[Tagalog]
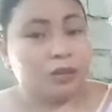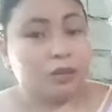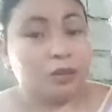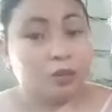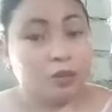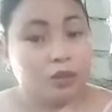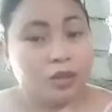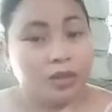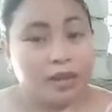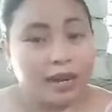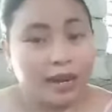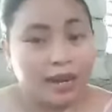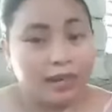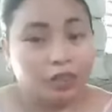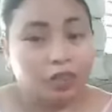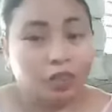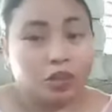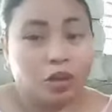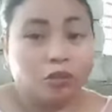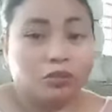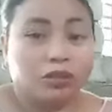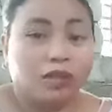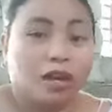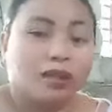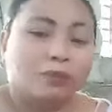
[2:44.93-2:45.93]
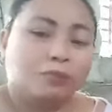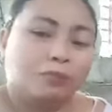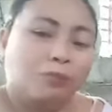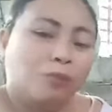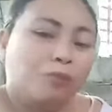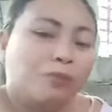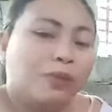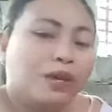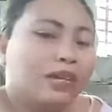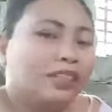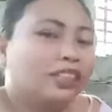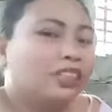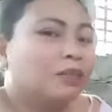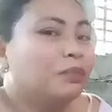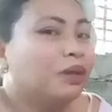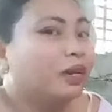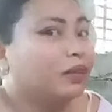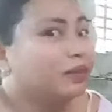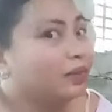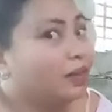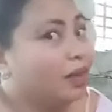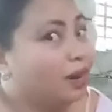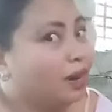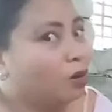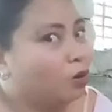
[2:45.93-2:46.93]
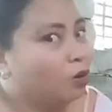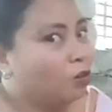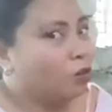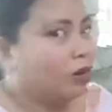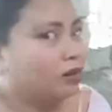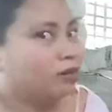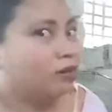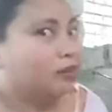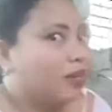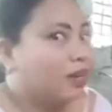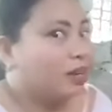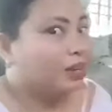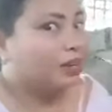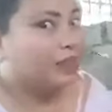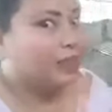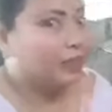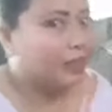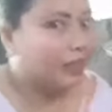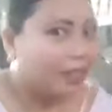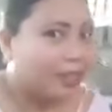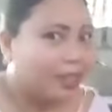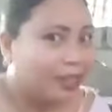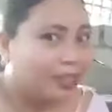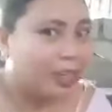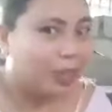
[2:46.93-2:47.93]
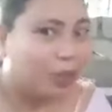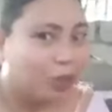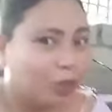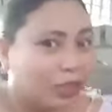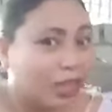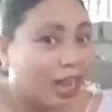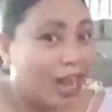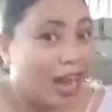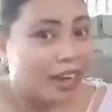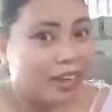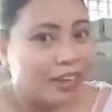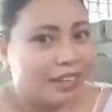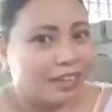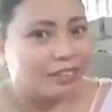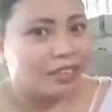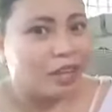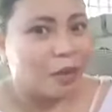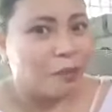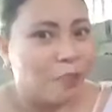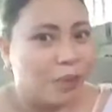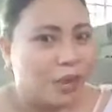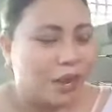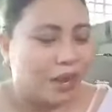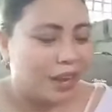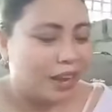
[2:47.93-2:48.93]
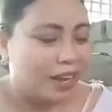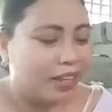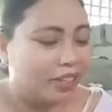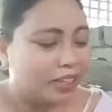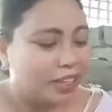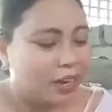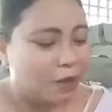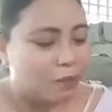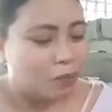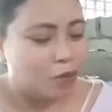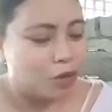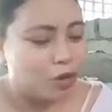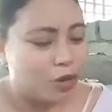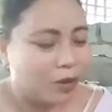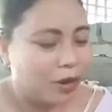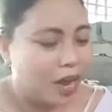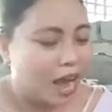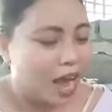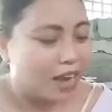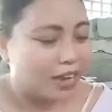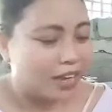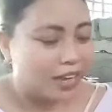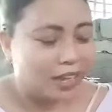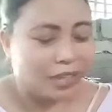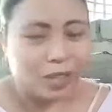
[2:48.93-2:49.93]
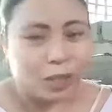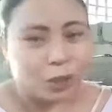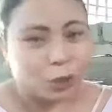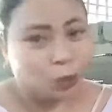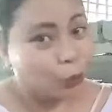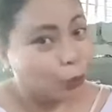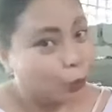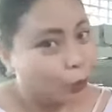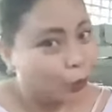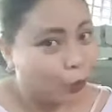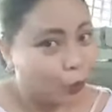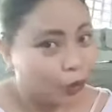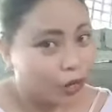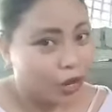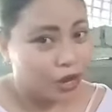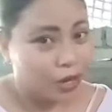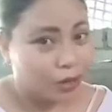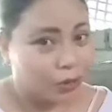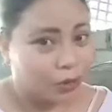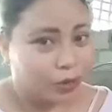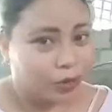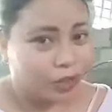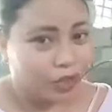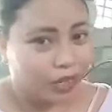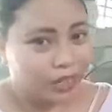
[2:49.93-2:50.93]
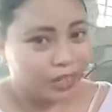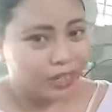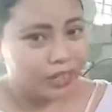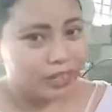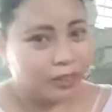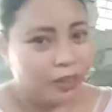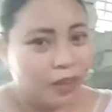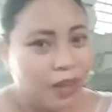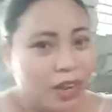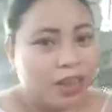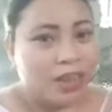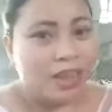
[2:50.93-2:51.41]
So guys, shout out po pala sa mga dalawang dalagingging dito sa aking tabi. Sila po yung aking katulong ngayon.